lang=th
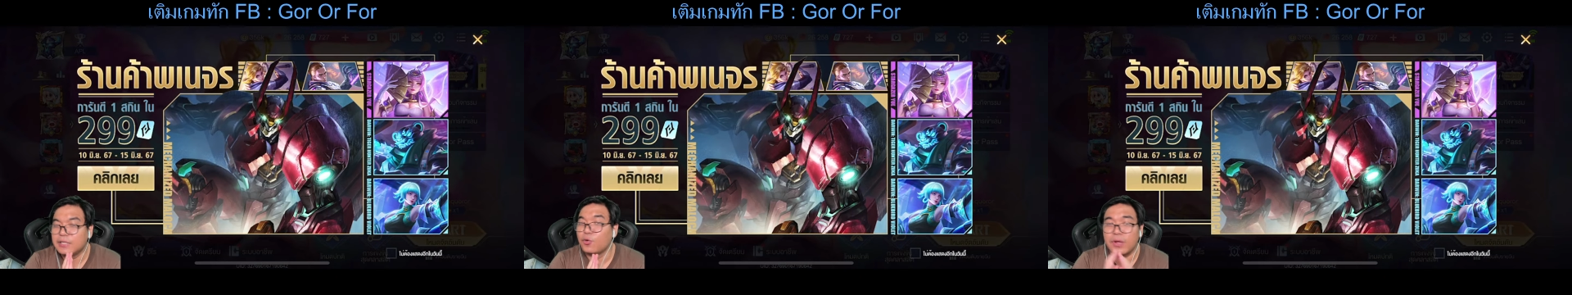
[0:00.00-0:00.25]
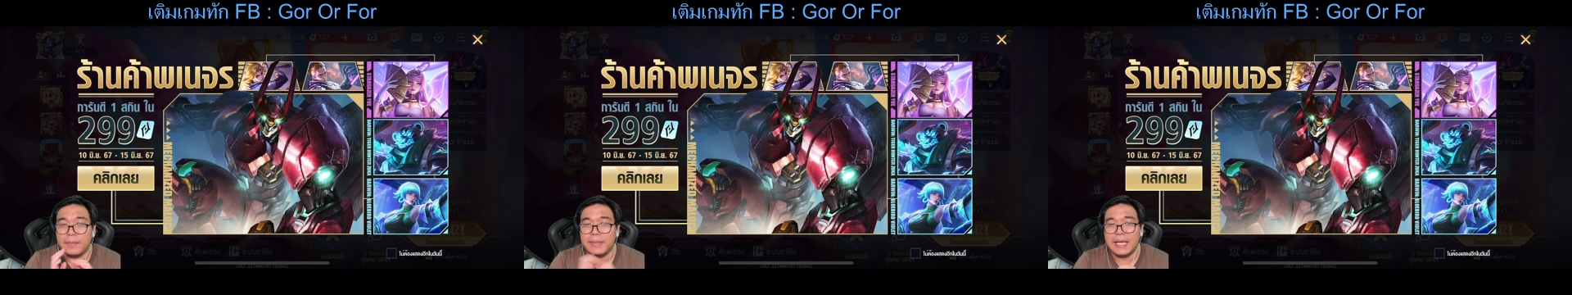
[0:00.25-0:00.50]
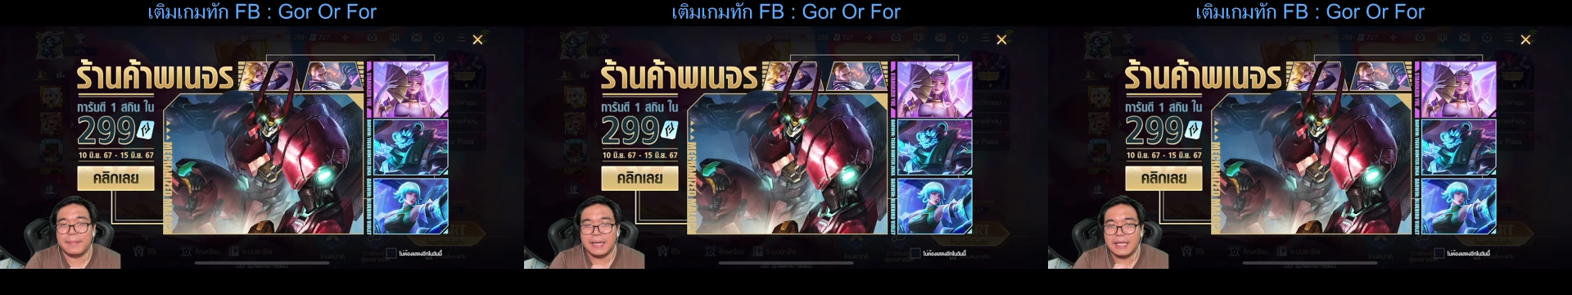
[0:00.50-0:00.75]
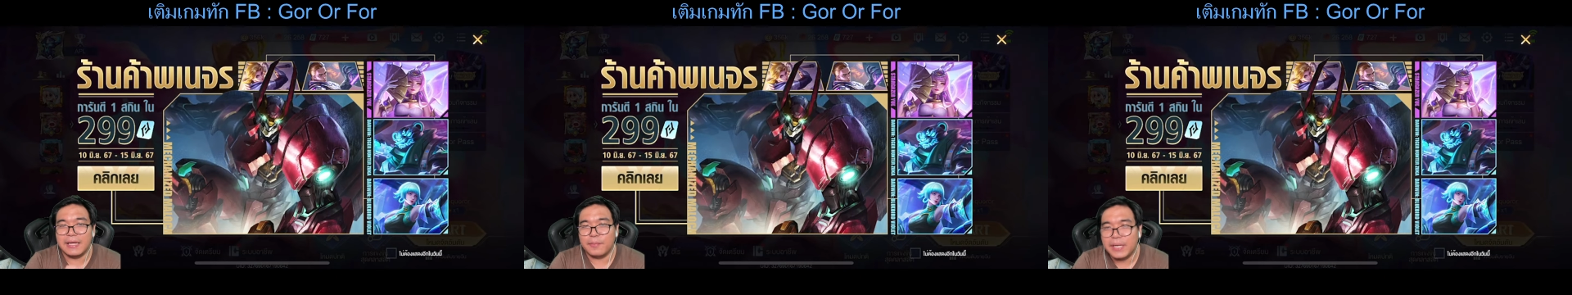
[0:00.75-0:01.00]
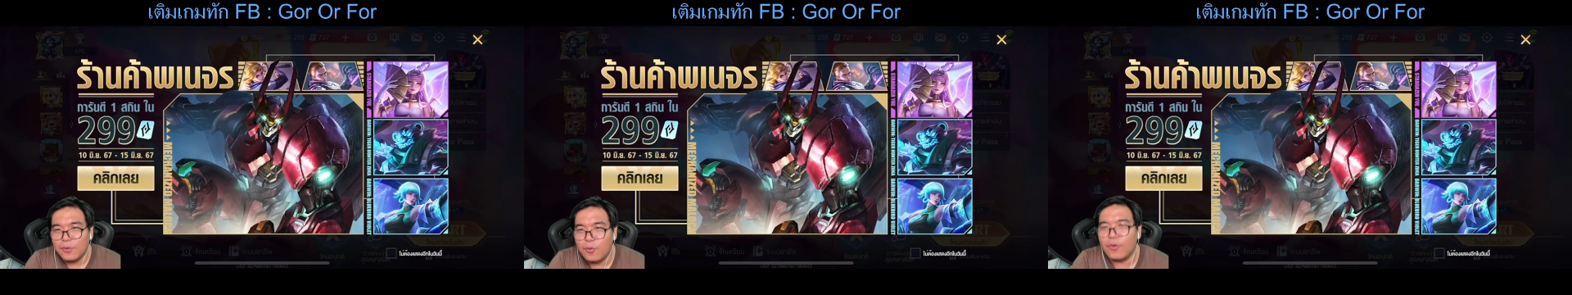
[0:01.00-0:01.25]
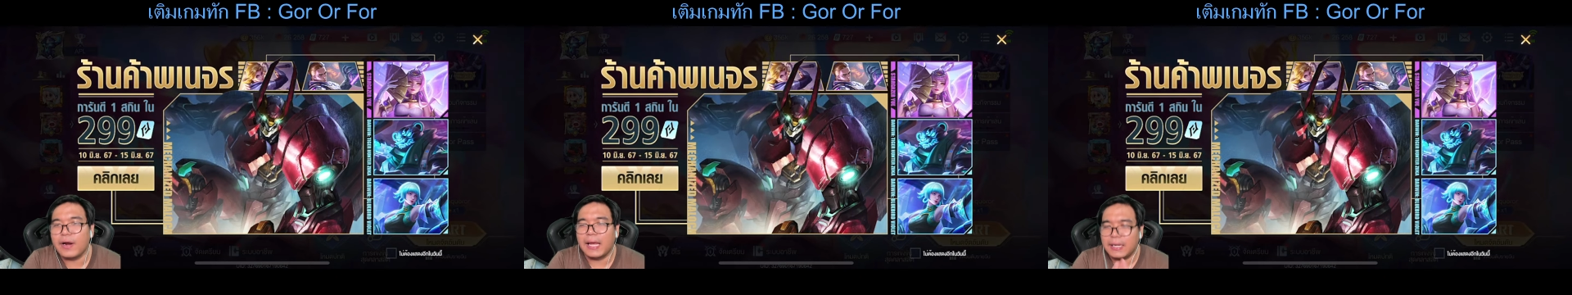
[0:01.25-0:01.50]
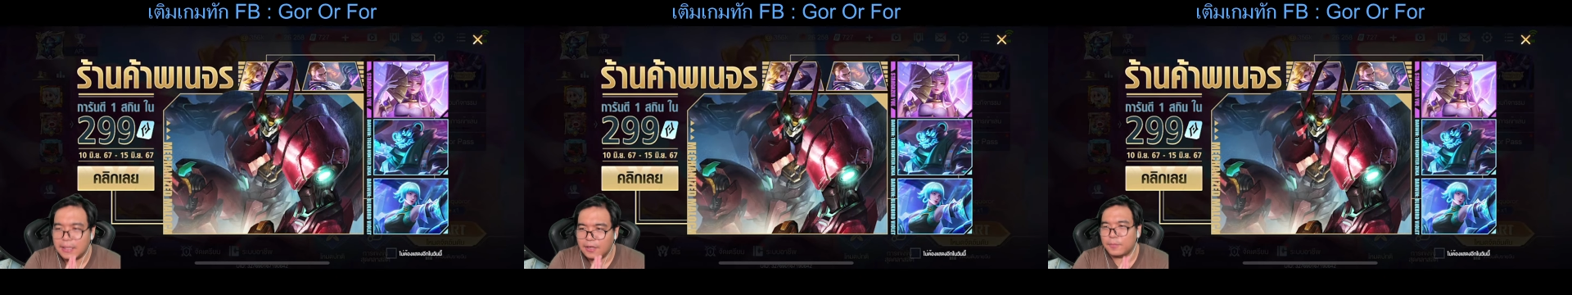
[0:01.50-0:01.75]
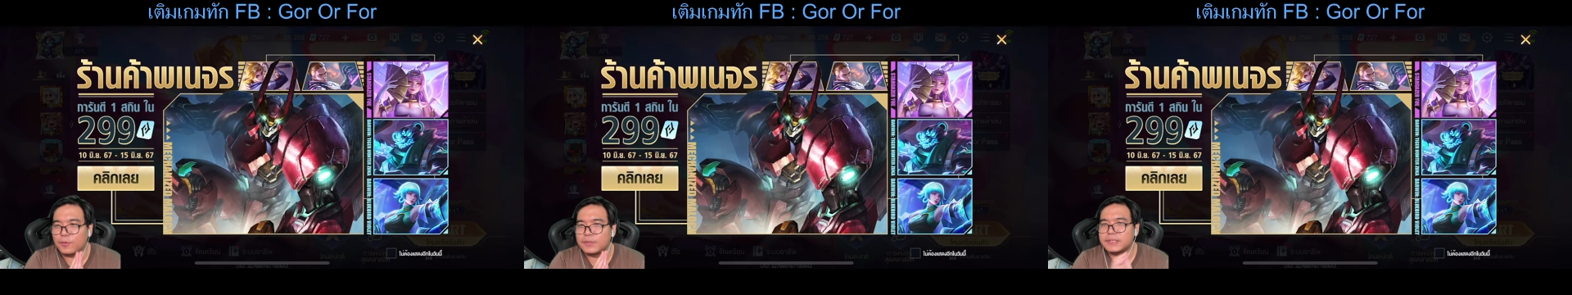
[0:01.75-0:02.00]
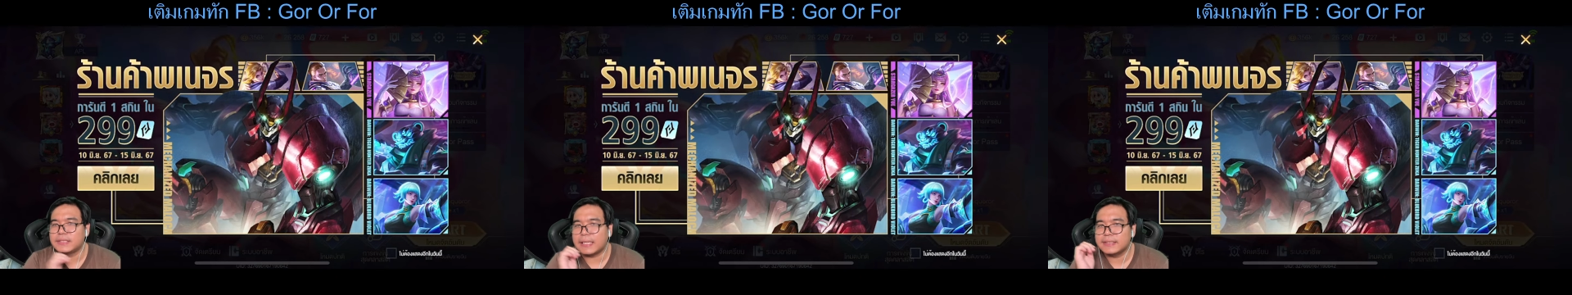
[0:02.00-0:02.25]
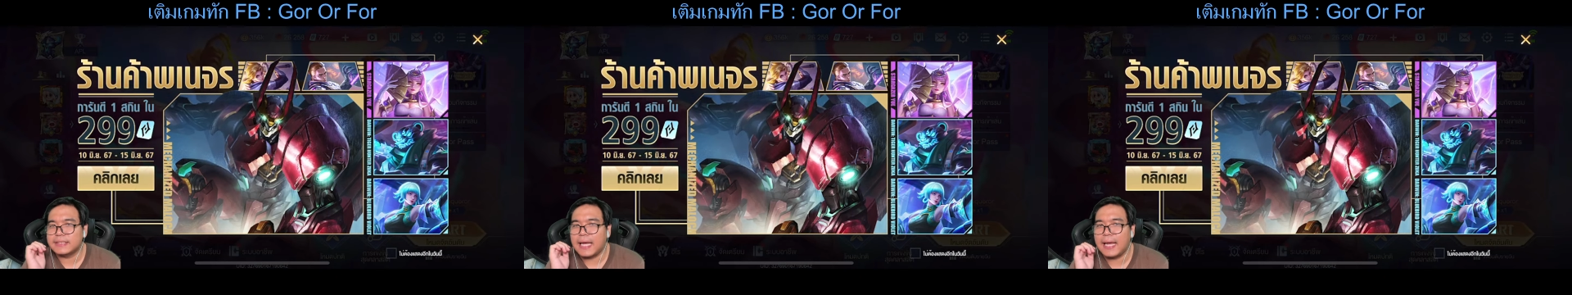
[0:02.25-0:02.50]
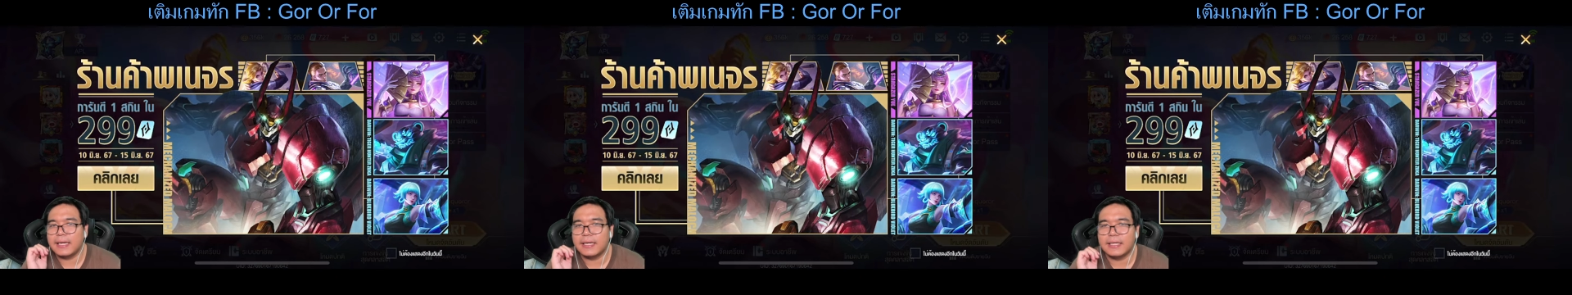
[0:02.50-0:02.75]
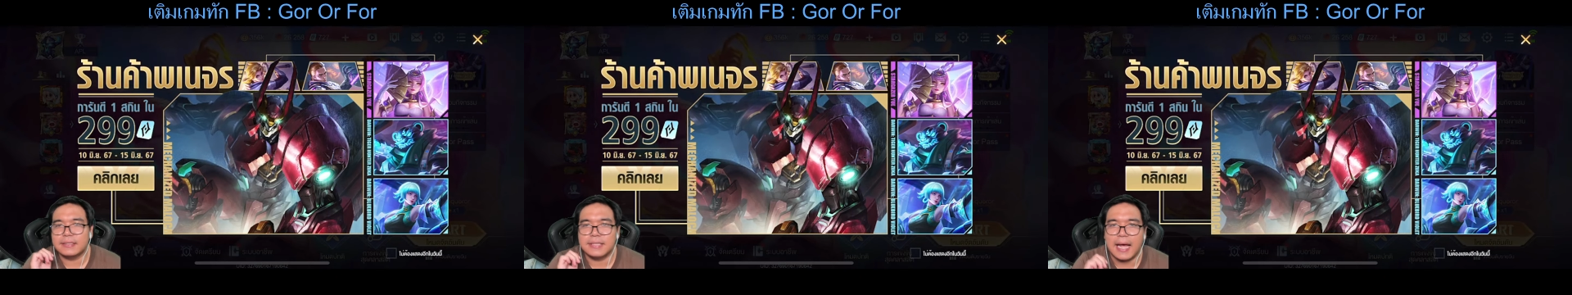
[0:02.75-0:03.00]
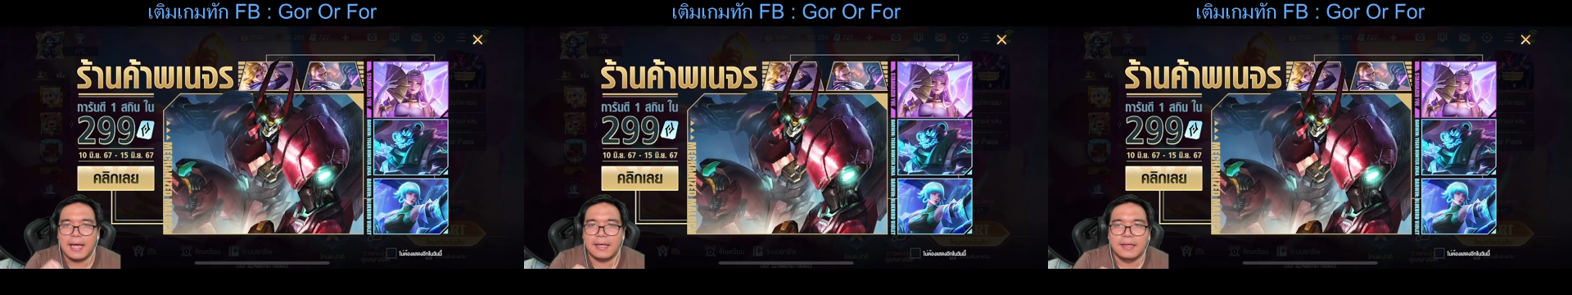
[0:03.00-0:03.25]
ดูเงียบๆบางทีก็ไม่รู้ไงอันนี้ขอบคุณจากใจนะจ๊ะ